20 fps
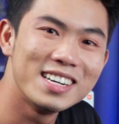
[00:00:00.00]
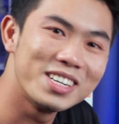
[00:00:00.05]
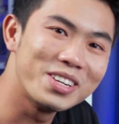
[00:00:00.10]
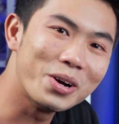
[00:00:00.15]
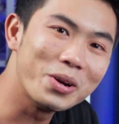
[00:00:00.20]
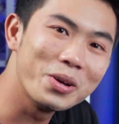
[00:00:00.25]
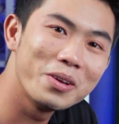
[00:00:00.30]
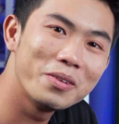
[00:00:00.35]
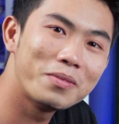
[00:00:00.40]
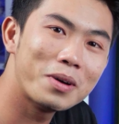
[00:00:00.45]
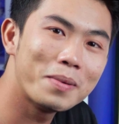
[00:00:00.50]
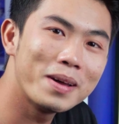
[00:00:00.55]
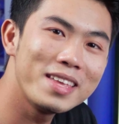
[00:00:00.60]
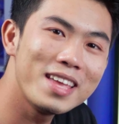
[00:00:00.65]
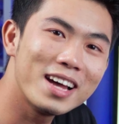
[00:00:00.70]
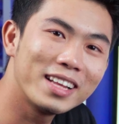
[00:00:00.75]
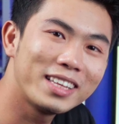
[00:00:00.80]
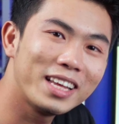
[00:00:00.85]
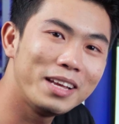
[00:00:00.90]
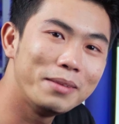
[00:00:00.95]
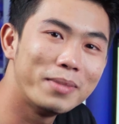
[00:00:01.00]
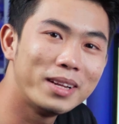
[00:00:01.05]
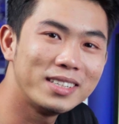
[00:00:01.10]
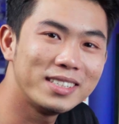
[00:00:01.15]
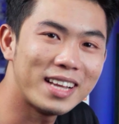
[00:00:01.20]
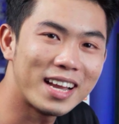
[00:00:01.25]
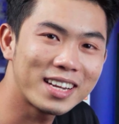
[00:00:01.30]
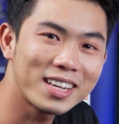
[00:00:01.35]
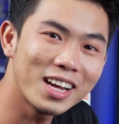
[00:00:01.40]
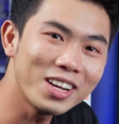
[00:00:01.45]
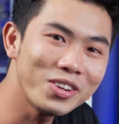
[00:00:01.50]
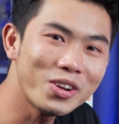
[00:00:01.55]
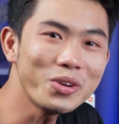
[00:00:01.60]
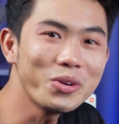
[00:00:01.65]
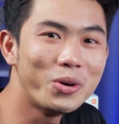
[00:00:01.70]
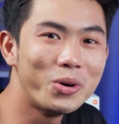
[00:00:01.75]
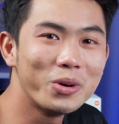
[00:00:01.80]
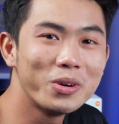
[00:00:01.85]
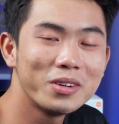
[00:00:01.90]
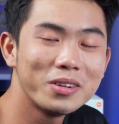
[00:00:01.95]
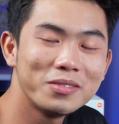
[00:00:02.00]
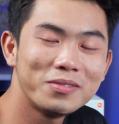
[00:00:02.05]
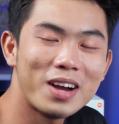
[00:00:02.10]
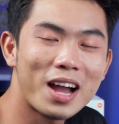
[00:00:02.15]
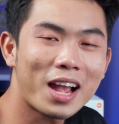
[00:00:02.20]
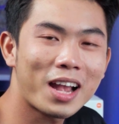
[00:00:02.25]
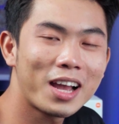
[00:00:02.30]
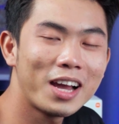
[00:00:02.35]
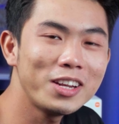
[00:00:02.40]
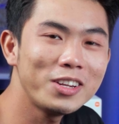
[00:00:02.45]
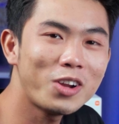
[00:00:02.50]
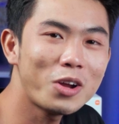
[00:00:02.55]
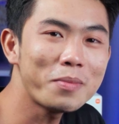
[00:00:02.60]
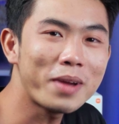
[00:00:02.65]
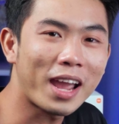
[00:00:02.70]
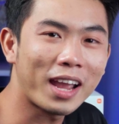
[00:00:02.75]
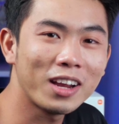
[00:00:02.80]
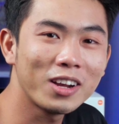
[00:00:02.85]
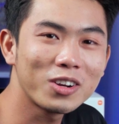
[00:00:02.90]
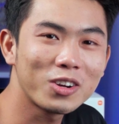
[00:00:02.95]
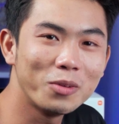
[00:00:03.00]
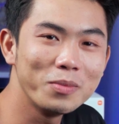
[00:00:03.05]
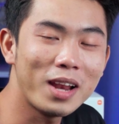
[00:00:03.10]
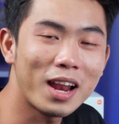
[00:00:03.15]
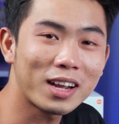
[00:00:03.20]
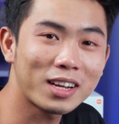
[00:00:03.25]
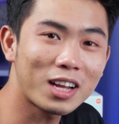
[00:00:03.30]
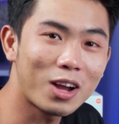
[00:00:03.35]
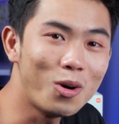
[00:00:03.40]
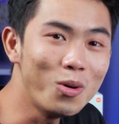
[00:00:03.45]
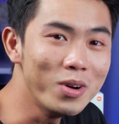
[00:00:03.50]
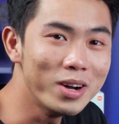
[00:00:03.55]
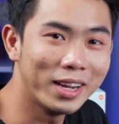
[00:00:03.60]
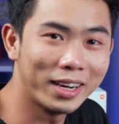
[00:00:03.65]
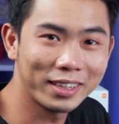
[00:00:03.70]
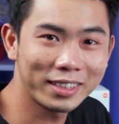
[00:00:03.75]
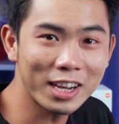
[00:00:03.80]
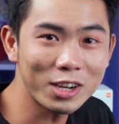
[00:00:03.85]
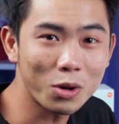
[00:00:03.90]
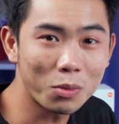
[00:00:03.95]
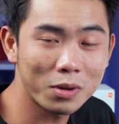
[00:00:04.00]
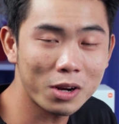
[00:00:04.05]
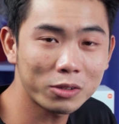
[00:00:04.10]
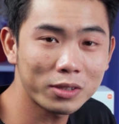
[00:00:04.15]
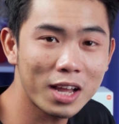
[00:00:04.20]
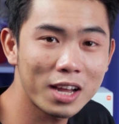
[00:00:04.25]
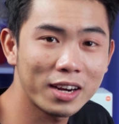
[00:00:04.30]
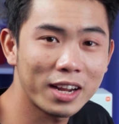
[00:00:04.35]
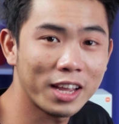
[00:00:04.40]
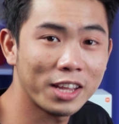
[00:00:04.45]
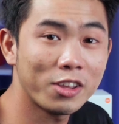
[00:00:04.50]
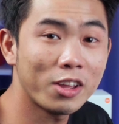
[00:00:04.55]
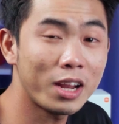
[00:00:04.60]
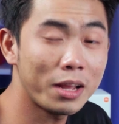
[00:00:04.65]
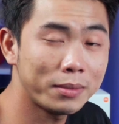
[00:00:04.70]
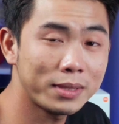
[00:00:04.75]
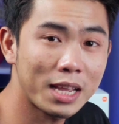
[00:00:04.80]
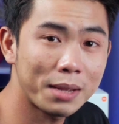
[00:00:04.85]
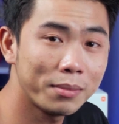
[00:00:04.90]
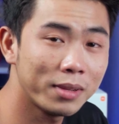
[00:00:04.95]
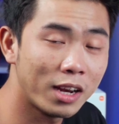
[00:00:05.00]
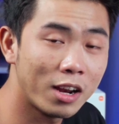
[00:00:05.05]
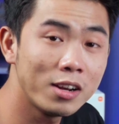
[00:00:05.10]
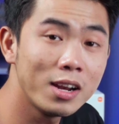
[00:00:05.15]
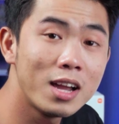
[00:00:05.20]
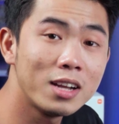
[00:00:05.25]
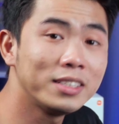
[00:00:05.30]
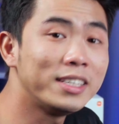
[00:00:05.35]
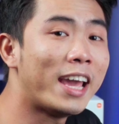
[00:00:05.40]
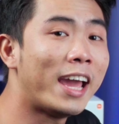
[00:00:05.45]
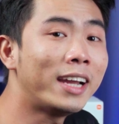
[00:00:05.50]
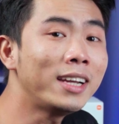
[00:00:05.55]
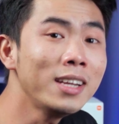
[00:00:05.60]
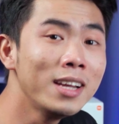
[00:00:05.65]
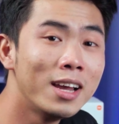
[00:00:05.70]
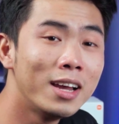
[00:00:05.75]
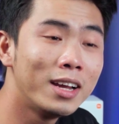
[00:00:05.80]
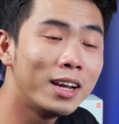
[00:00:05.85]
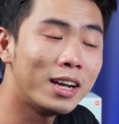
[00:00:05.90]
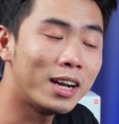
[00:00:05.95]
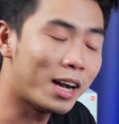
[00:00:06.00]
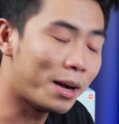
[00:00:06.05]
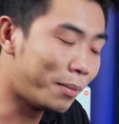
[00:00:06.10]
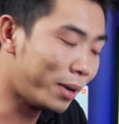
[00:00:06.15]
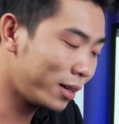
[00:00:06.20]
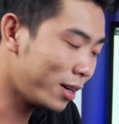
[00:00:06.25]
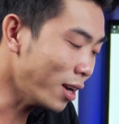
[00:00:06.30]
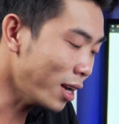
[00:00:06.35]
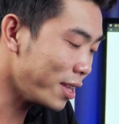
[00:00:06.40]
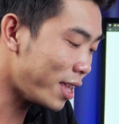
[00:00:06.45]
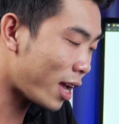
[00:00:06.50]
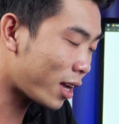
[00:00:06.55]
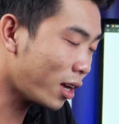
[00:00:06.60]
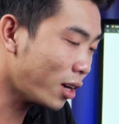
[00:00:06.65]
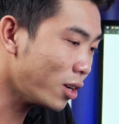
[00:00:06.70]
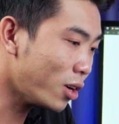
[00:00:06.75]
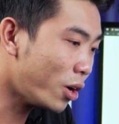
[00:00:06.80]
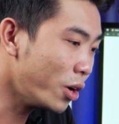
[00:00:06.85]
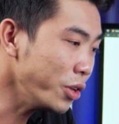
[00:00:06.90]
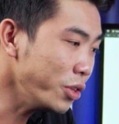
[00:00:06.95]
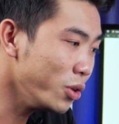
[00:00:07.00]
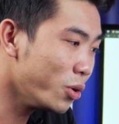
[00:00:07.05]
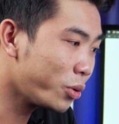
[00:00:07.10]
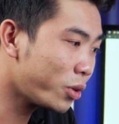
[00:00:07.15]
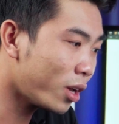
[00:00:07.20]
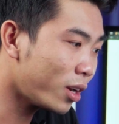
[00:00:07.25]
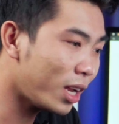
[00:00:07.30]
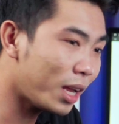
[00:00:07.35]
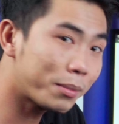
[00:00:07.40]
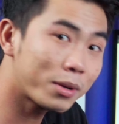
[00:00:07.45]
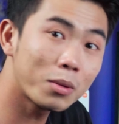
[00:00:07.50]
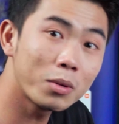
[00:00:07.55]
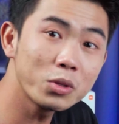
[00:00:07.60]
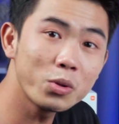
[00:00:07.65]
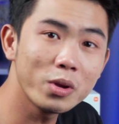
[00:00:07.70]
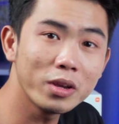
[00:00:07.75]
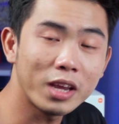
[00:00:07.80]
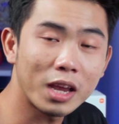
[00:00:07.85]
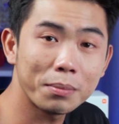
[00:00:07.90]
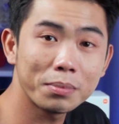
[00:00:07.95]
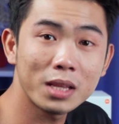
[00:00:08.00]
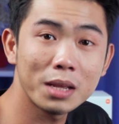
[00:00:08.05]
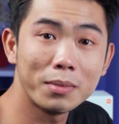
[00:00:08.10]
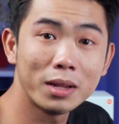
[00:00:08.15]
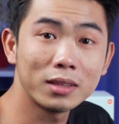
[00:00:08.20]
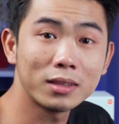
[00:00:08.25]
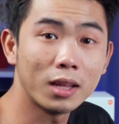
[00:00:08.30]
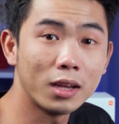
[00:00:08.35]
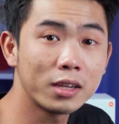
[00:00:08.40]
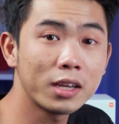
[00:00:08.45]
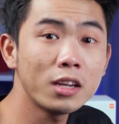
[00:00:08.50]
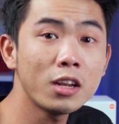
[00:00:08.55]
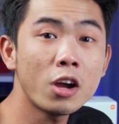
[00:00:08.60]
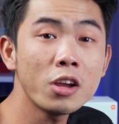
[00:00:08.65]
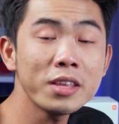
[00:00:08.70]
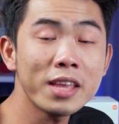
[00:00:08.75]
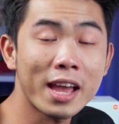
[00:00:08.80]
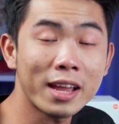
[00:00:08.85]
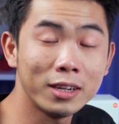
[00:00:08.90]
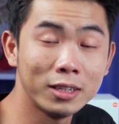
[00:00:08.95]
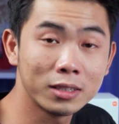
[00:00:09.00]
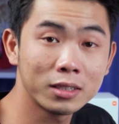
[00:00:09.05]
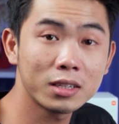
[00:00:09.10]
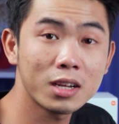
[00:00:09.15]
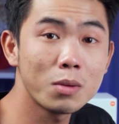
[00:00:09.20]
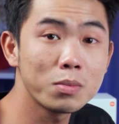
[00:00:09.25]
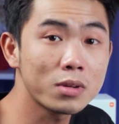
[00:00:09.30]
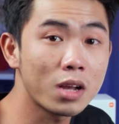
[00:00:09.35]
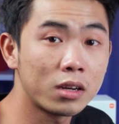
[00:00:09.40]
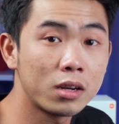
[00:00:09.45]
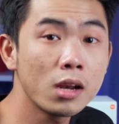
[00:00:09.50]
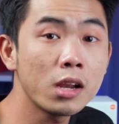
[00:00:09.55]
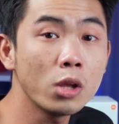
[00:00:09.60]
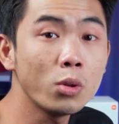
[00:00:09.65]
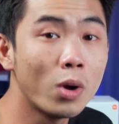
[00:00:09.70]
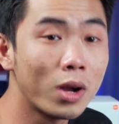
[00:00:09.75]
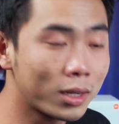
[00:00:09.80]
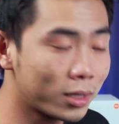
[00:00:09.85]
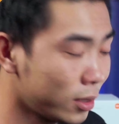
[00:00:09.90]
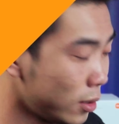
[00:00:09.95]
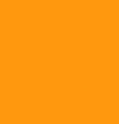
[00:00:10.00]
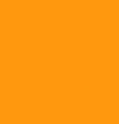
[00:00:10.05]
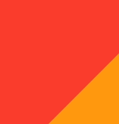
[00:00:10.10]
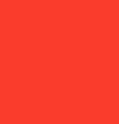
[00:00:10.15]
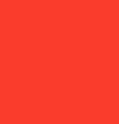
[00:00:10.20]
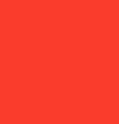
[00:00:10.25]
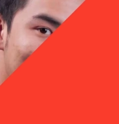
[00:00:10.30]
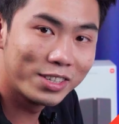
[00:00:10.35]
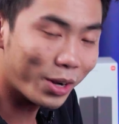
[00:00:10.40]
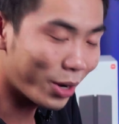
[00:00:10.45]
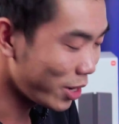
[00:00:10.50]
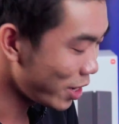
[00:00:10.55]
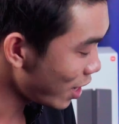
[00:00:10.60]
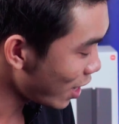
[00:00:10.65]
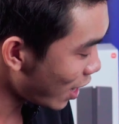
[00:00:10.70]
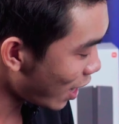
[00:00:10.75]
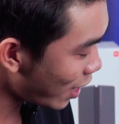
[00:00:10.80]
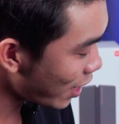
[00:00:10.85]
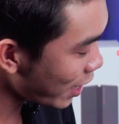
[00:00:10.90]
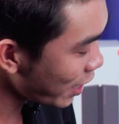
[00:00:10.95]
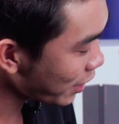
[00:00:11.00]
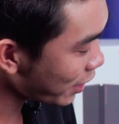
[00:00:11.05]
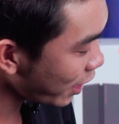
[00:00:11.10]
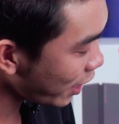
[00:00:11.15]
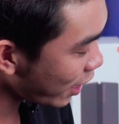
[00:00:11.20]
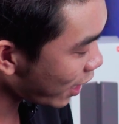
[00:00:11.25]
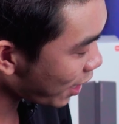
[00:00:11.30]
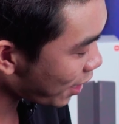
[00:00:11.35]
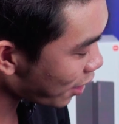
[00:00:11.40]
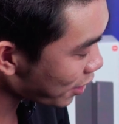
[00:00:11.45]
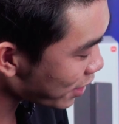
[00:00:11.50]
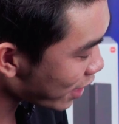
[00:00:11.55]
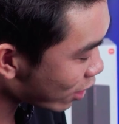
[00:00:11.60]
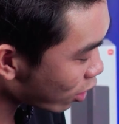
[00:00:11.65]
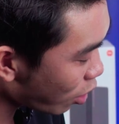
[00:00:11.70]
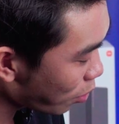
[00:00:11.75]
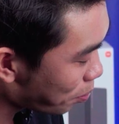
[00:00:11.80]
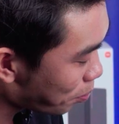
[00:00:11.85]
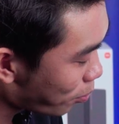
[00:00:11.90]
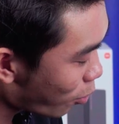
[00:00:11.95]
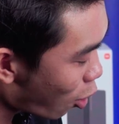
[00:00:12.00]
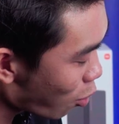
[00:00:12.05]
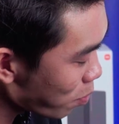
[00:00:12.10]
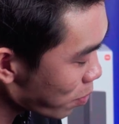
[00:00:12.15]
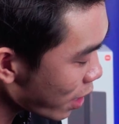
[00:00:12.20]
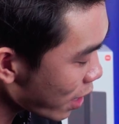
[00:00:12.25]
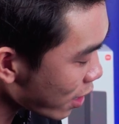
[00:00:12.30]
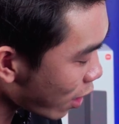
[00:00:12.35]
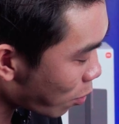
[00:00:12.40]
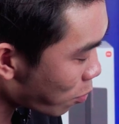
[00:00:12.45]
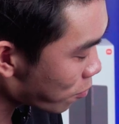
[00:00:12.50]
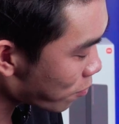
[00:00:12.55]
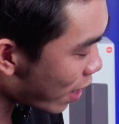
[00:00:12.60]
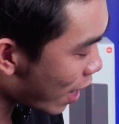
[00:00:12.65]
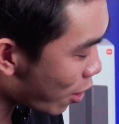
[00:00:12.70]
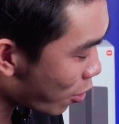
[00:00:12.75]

rồi và bây giờ thì mình sẽ kết nối nguồn và kết nối mạng cũng như là cấu hình cái cục router này cho anh em xem thì nó đơn giản à, mình rất là dễ kết nối dù cho anh em không có chuyên nghiệp thì mình tự kết nối nhà được không cần đến kỹ thuật rồi ở đây thì nó sẽ có bốn cái cổng